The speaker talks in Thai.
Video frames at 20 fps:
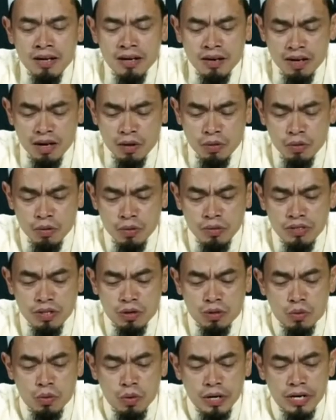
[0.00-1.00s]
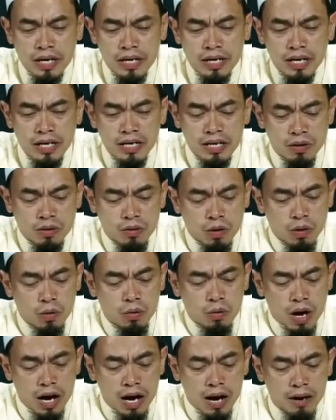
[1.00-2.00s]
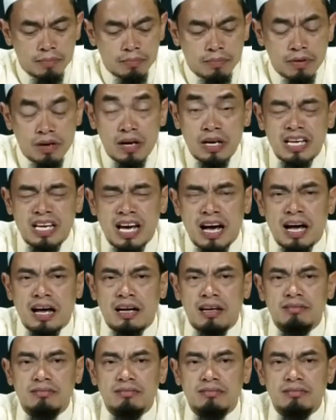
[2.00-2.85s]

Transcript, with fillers: เราจะคุยกันในเรื่องของความริยะห์